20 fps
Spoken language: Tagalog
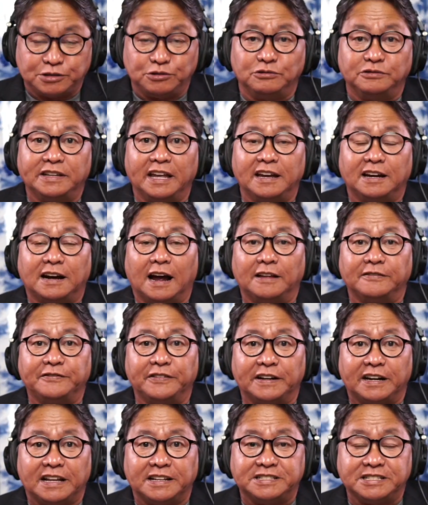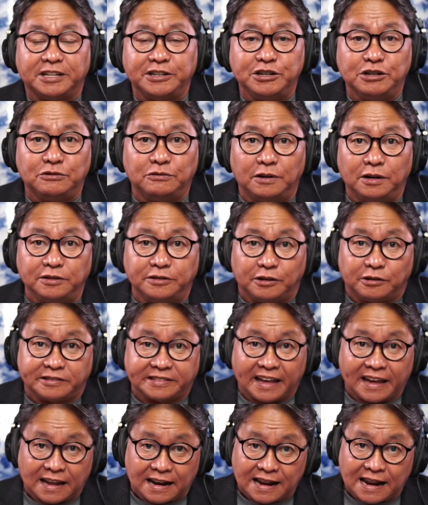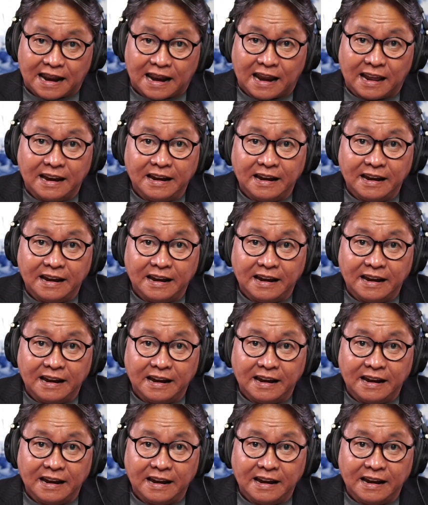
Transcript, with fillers: two-day conference sa New World Hotel